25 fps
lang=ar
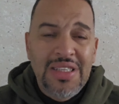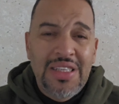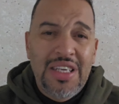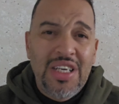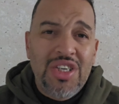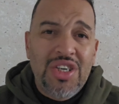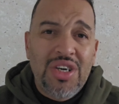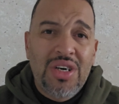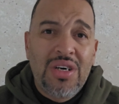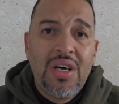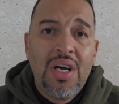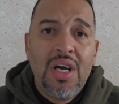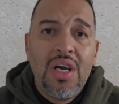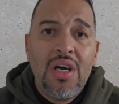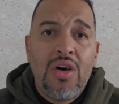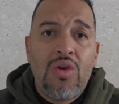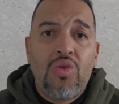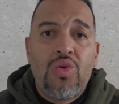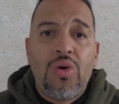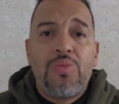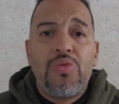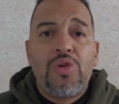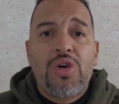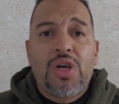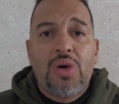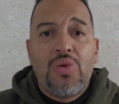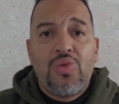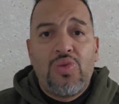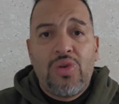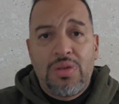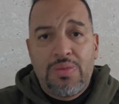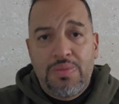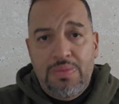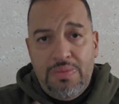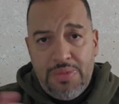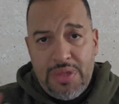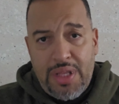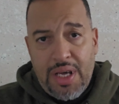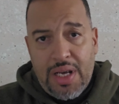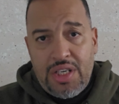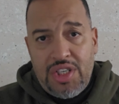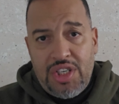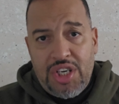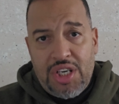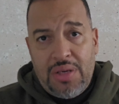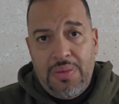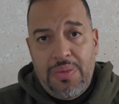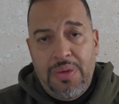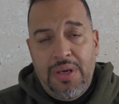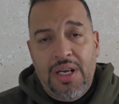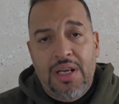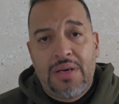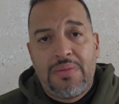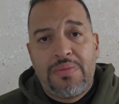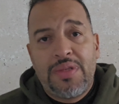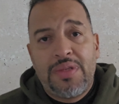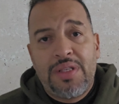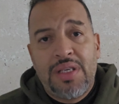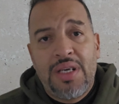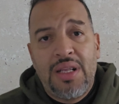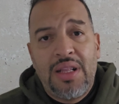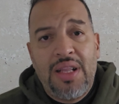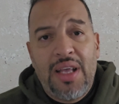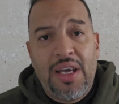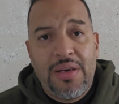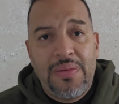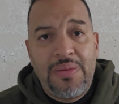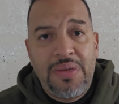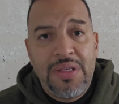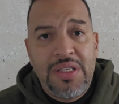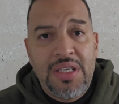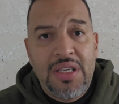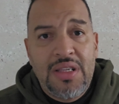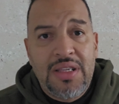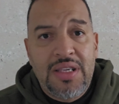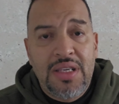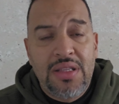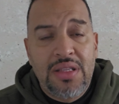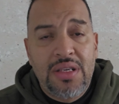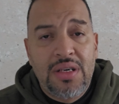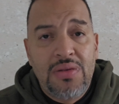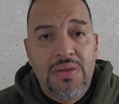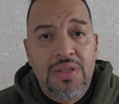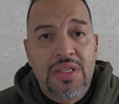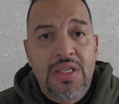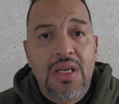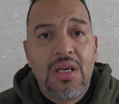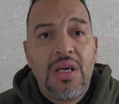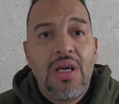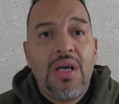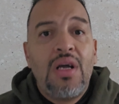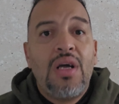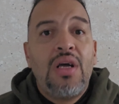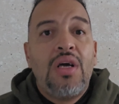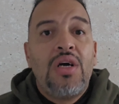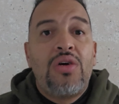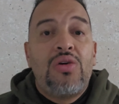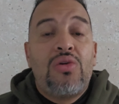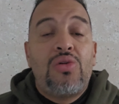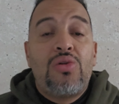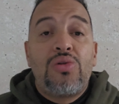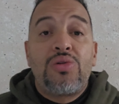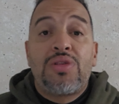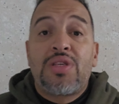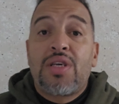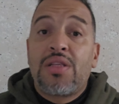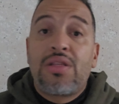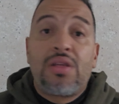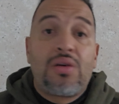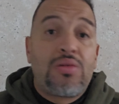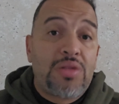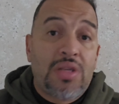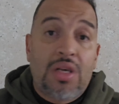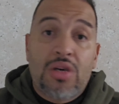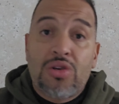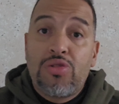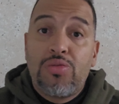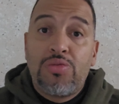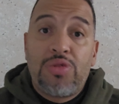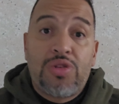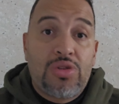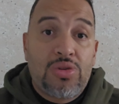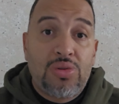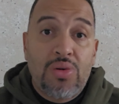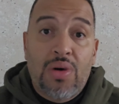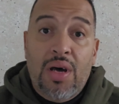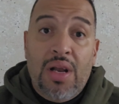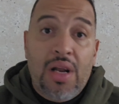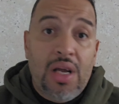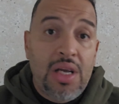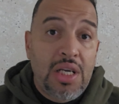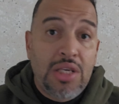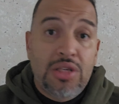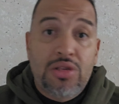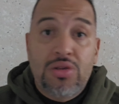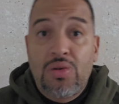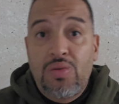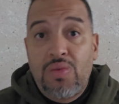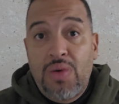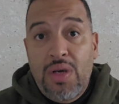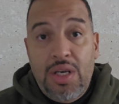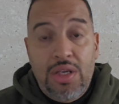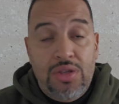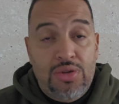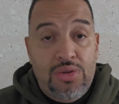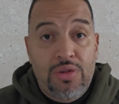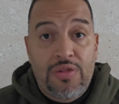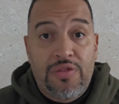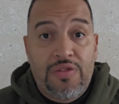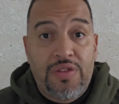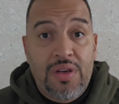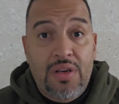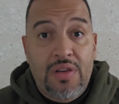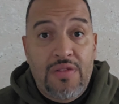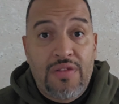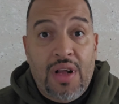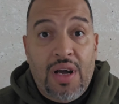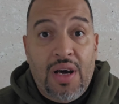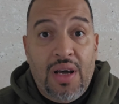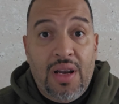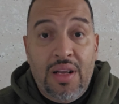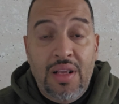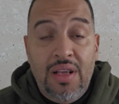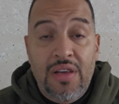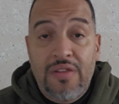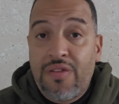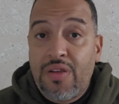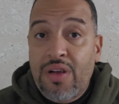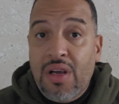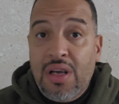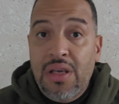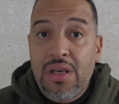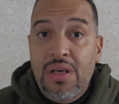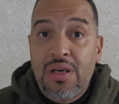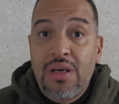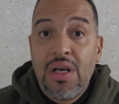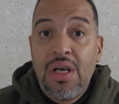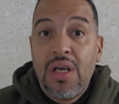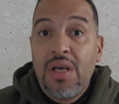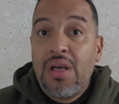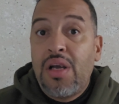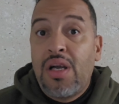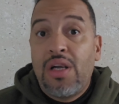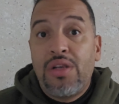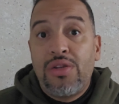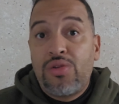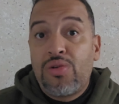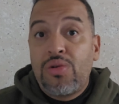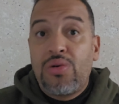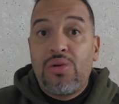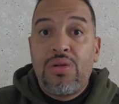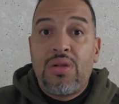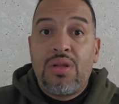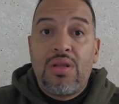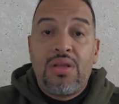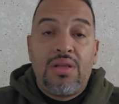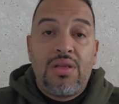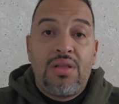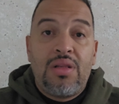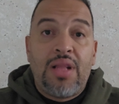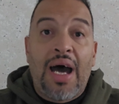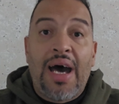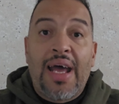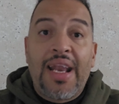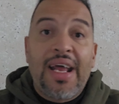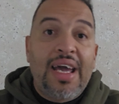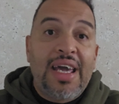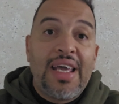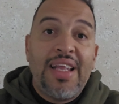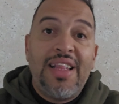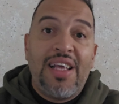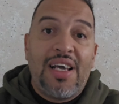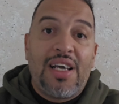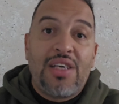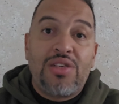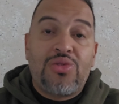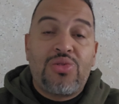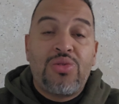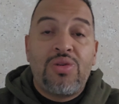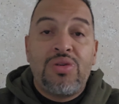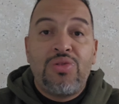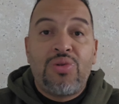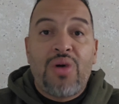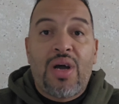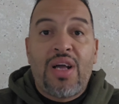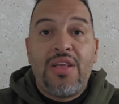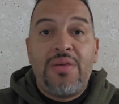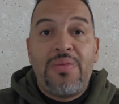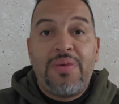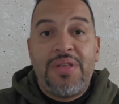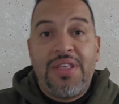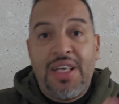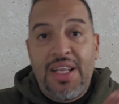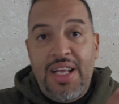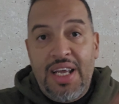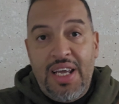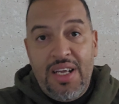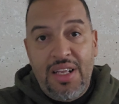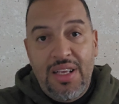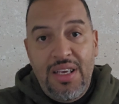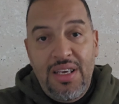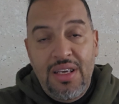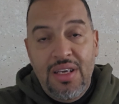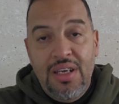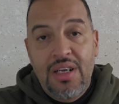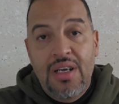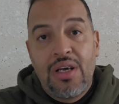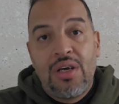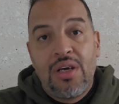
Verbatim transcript: ديجا هو مكون درجه كبيره من اللاعبين ديال ساندونس وساندونس راكم شفتوها راه يصل ويجول في القاره الافريقيه عنده العراقيل اللي كتكون عنده غالبا هي الاهلي